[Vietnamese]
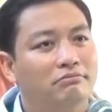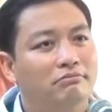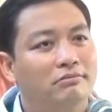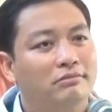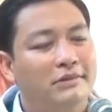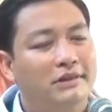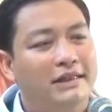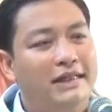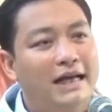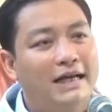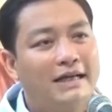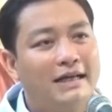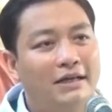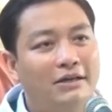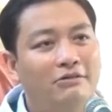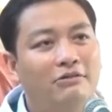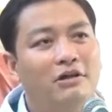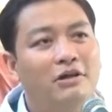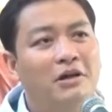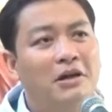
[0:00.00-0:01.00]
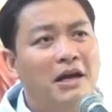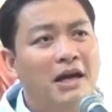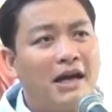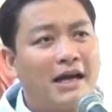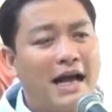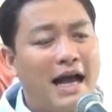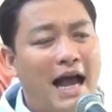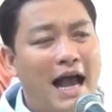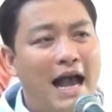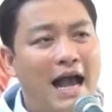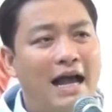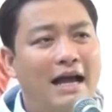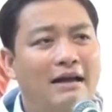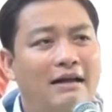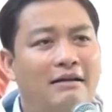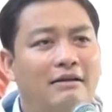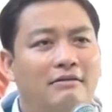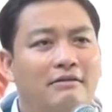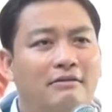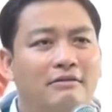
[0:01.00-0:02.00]
gia kêu cả
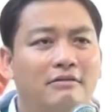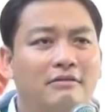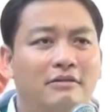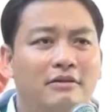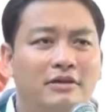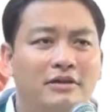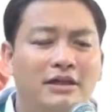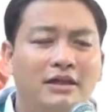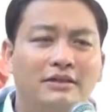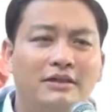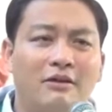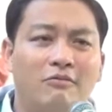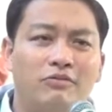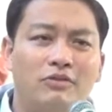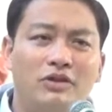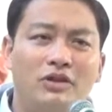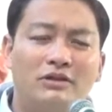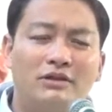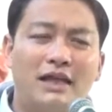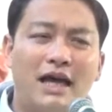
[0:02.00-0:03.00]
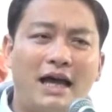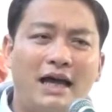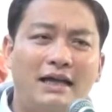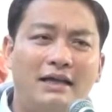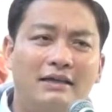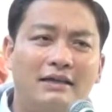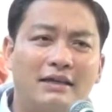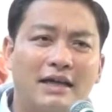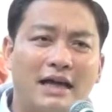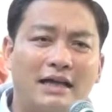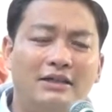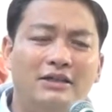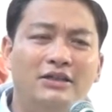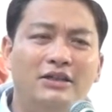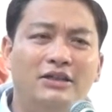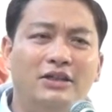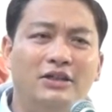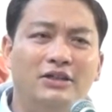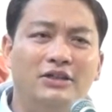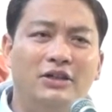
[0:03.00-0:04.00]
dân tộc do thái cả những
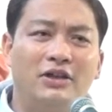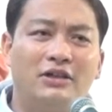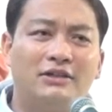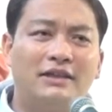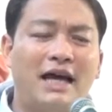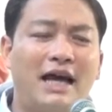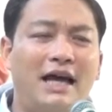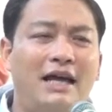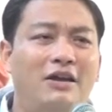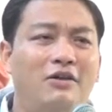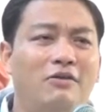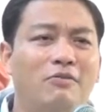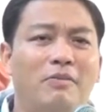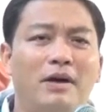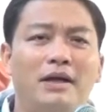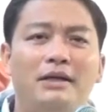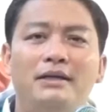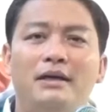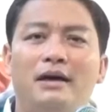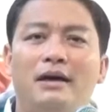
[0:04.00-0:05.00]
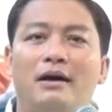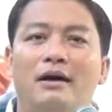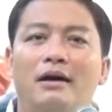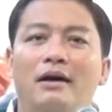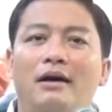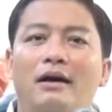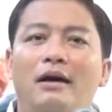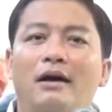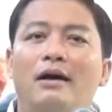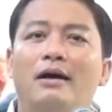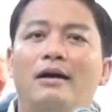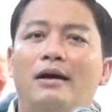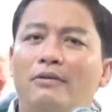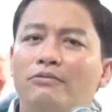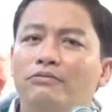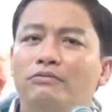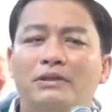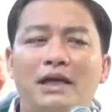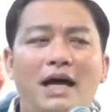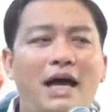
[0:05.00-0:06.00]
người do thái lúc bấy giờ
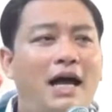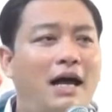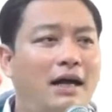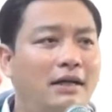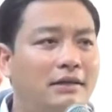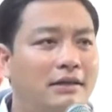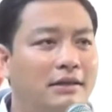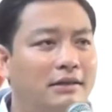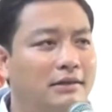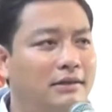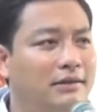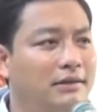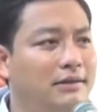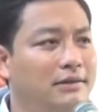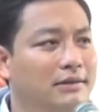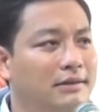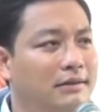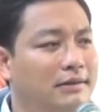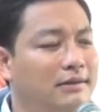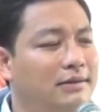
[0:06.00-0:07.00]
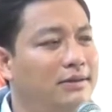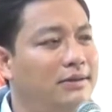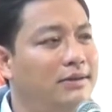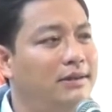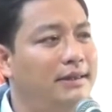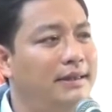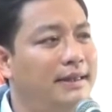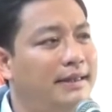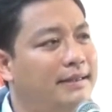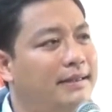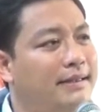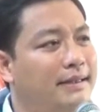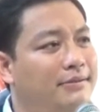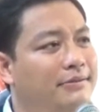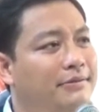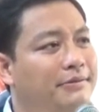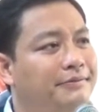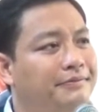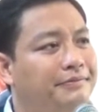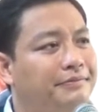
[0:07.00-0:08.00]
không tha thứ được cho gia kêu
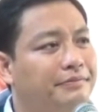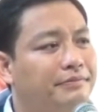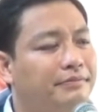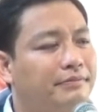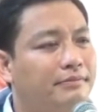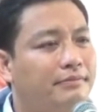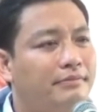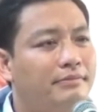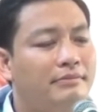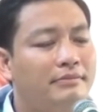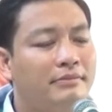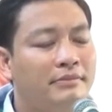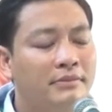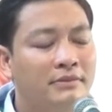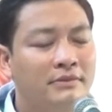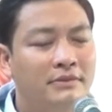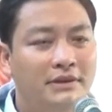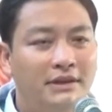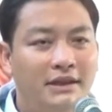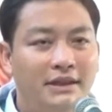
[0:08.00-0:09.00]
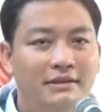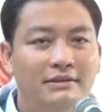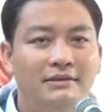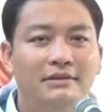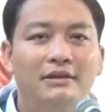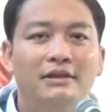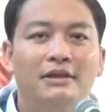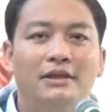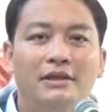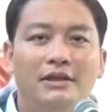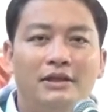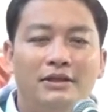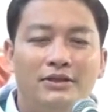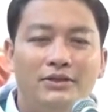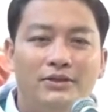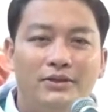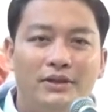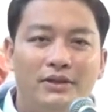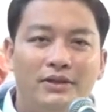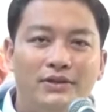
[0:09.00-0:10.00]
nhưng
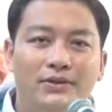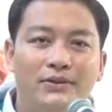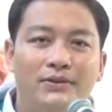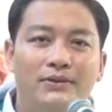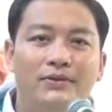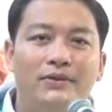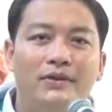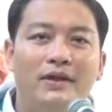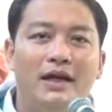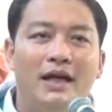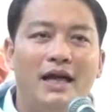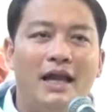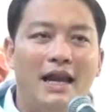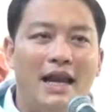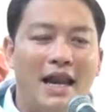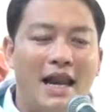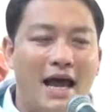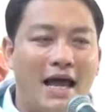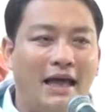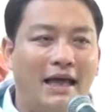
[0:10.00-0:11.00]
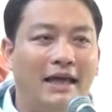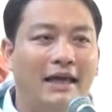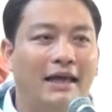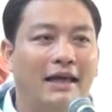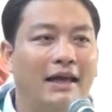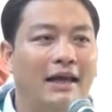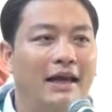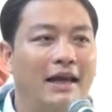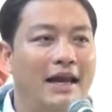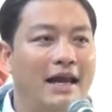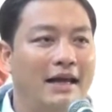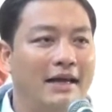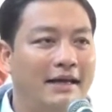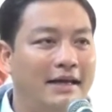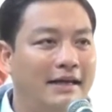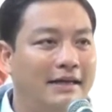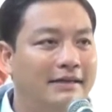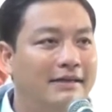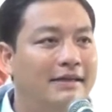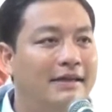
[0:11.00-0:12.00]
chúa giêsu lại là
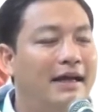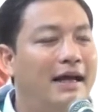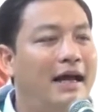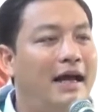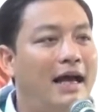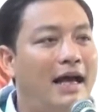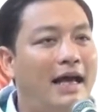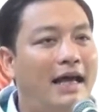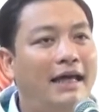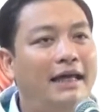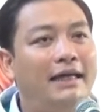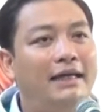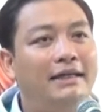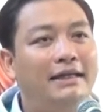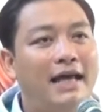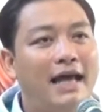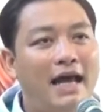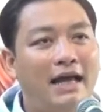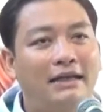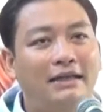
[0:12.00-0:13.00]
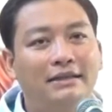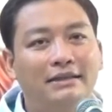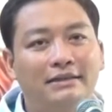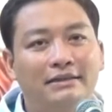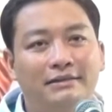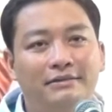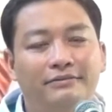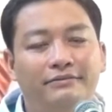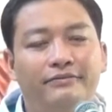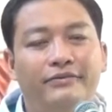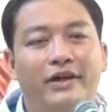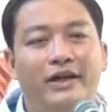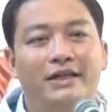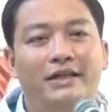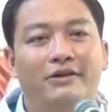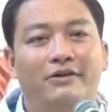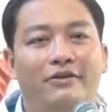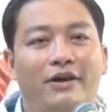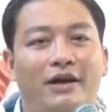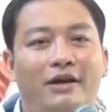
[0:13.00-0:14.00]
đấng hay tha thứ và
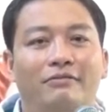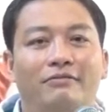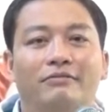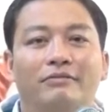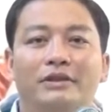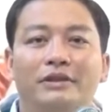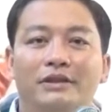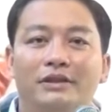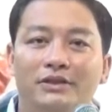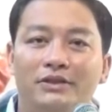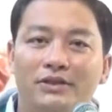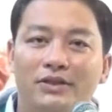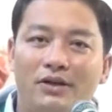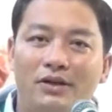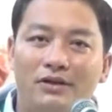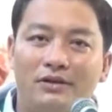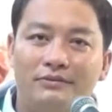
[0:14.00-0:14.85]
giàu lòng thương xót